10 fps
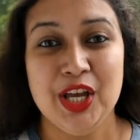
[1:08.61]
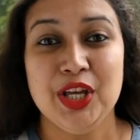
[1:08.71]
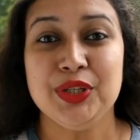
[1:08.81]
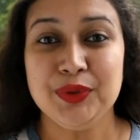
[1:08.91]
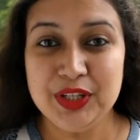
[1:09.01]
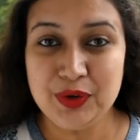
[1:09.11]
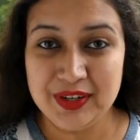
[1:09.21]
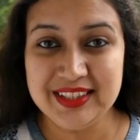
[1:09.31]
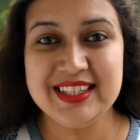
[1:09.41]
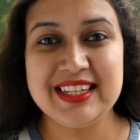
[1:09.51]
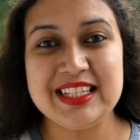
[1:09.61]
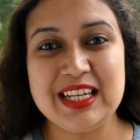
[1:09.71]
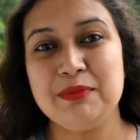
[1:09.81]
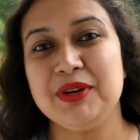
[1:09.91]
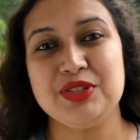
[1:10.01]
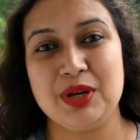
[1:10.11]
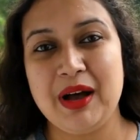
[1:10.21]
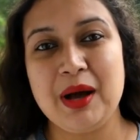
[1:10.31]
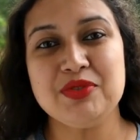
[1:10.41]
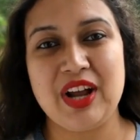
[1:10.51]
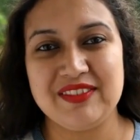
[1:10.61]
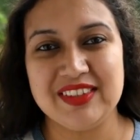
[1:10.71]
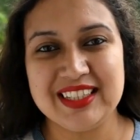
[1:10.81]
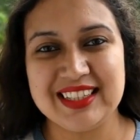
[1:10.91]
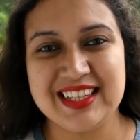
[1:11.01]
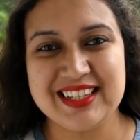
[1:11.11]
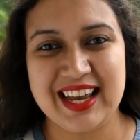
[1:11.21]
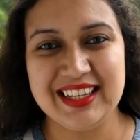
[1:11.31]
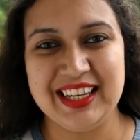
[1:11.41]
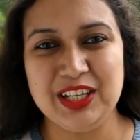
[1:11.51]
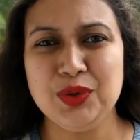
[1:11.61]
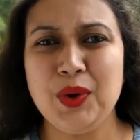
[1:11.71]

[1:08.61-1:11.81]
क्योंकि नॉर्थ ईस्ट इंडिया पर जब आप ट्रैवल करते जाएंगे तो